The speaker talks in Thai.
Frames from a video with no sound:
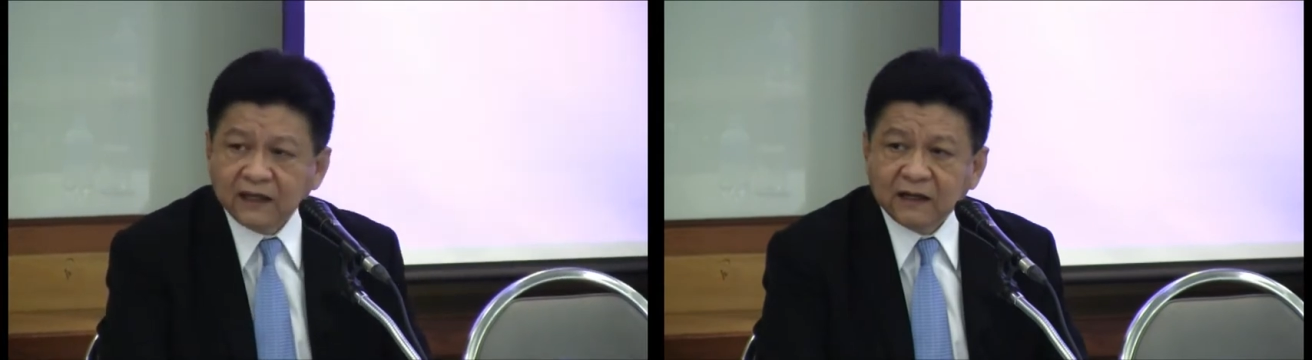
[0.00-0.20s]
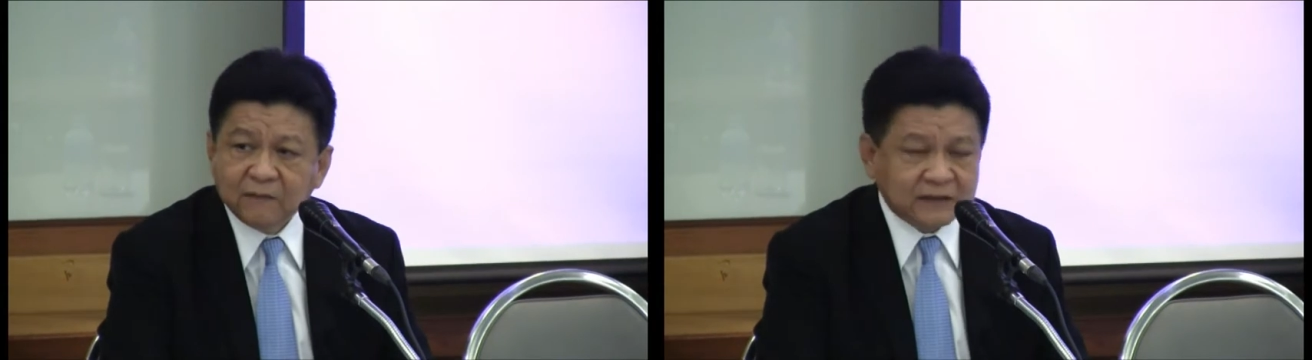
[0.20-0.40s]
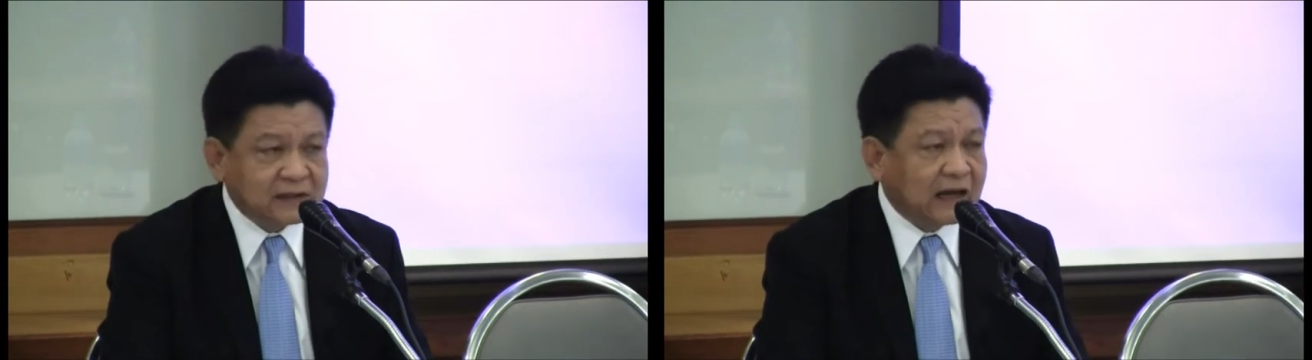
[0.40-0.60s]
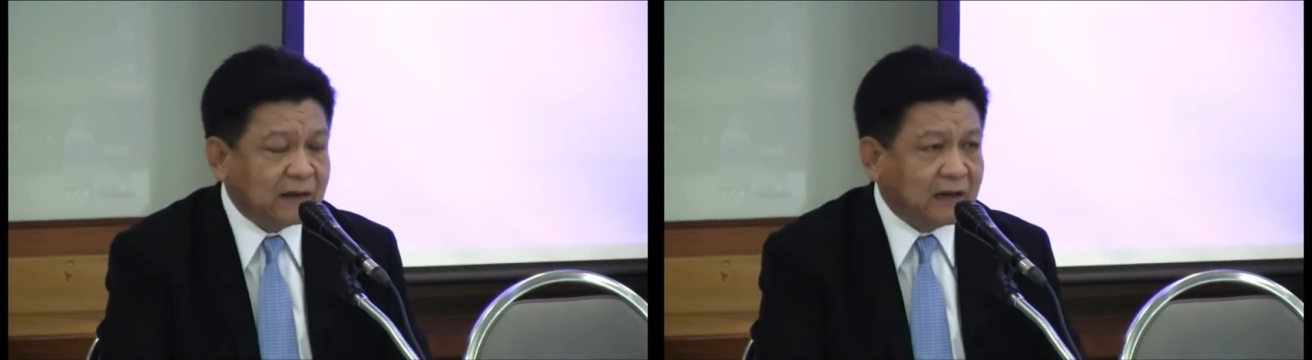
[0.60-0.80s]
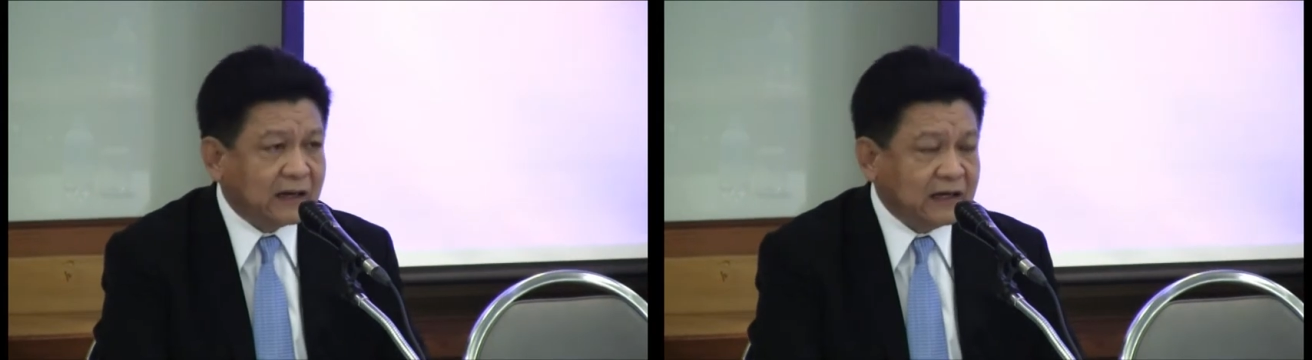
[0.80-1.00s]
เรื่องหมิ่นส
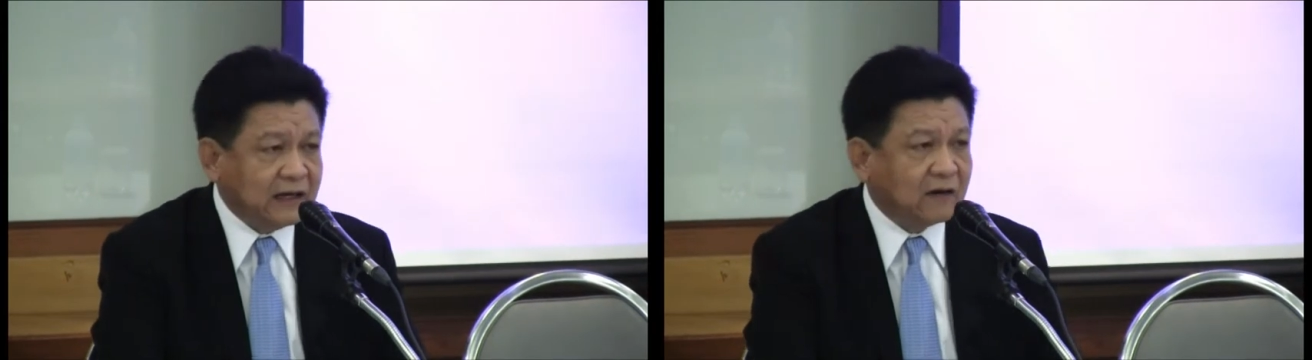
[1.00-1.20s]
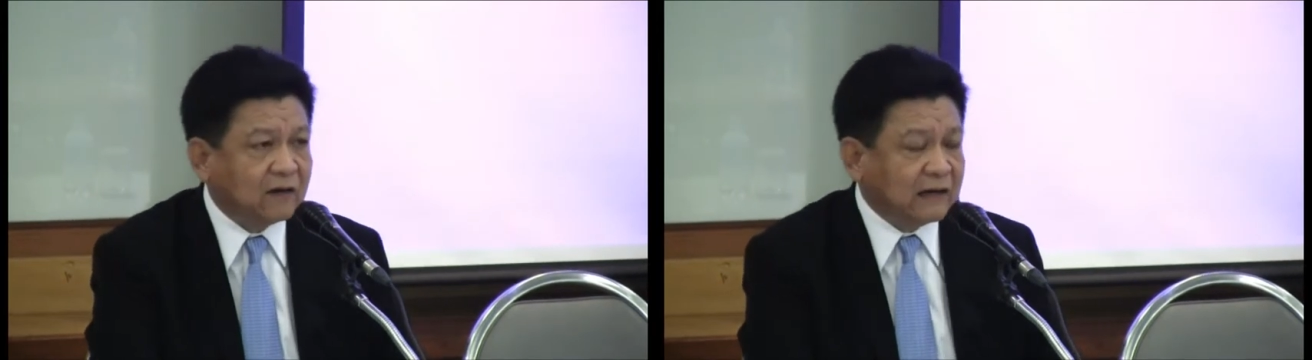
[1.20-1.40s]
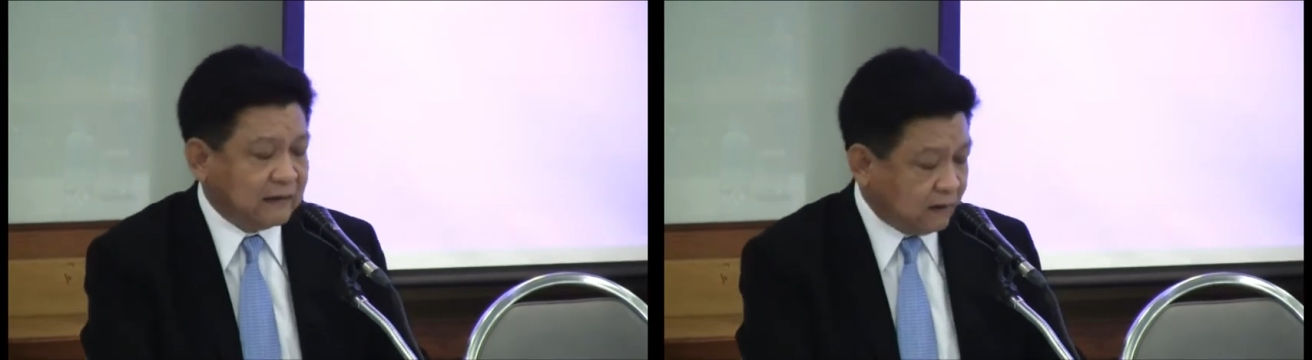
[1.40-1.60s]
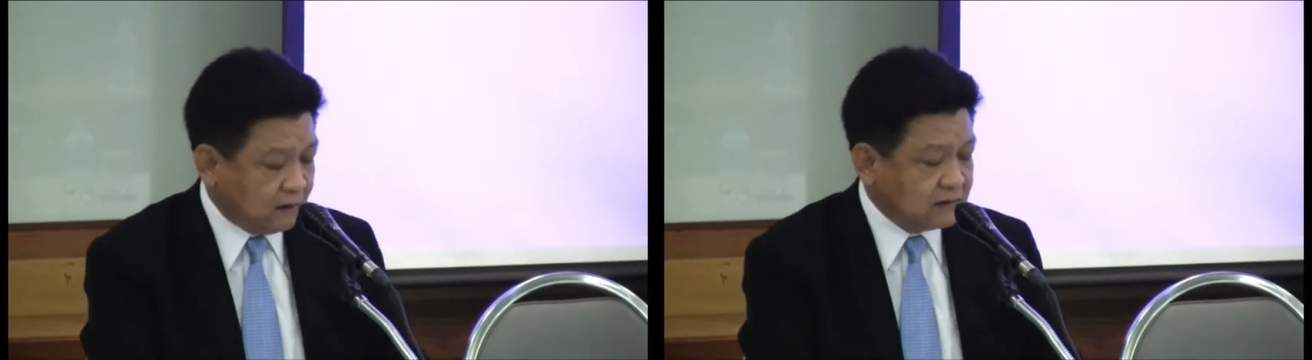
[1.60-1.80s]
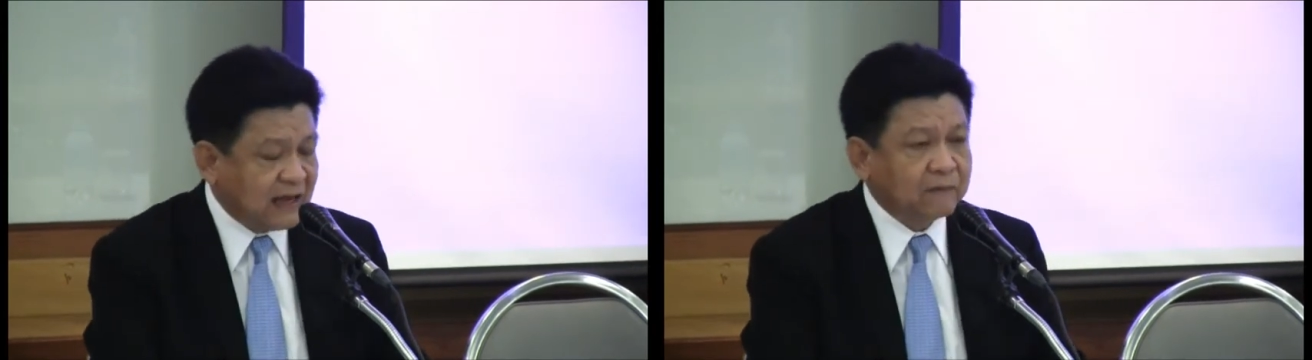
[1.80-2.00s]
ถาบันอันนี้เรา
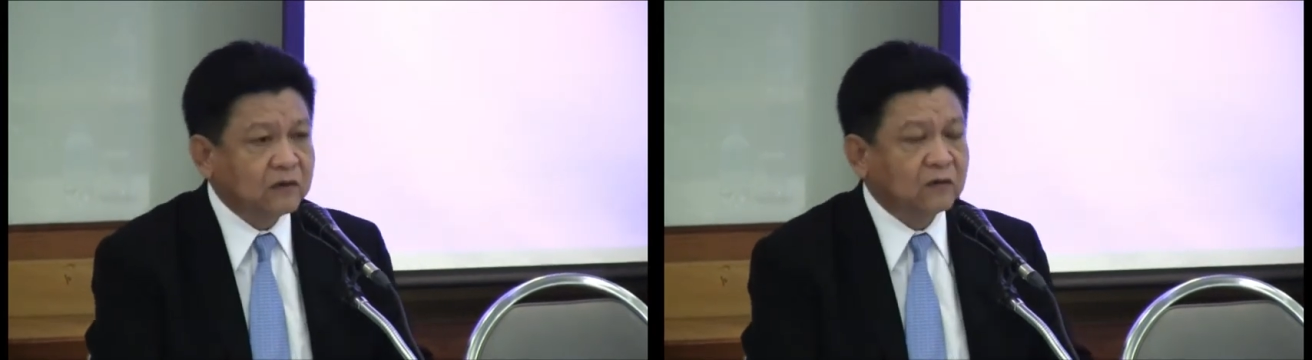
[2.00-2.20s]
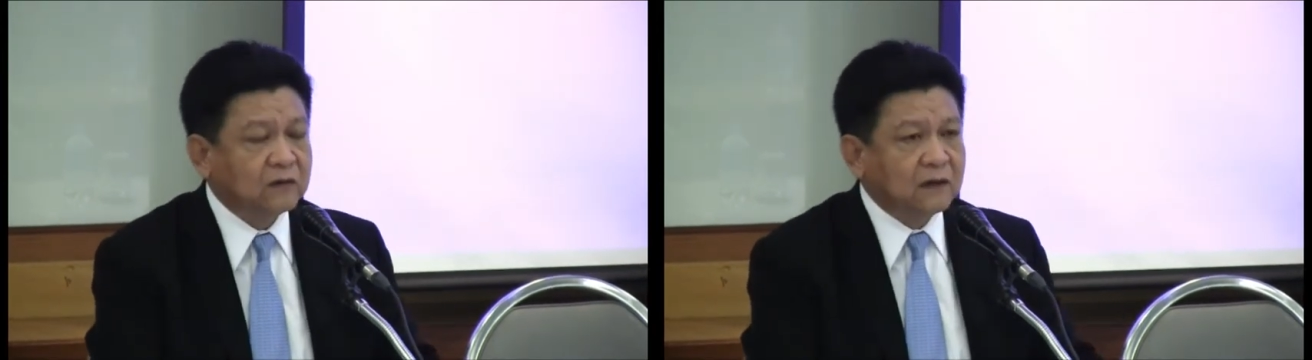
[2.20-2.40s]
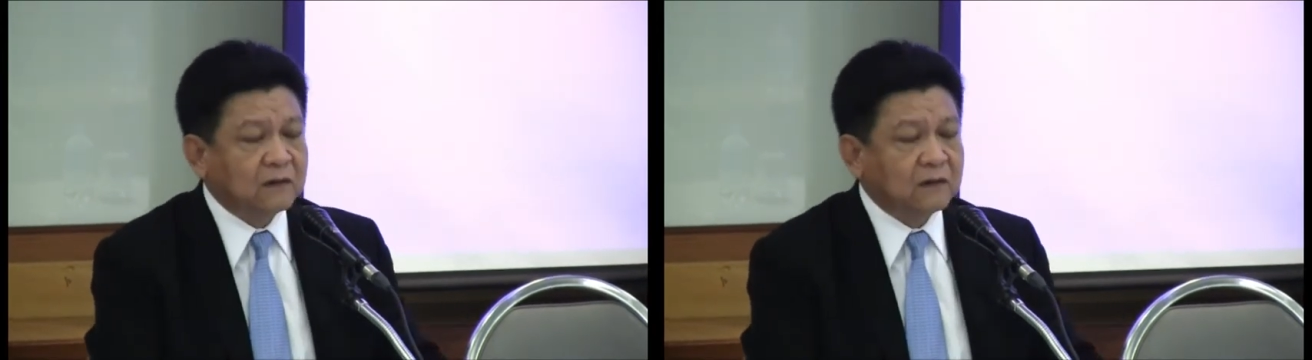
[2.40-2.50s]
ก็ทราบอยู่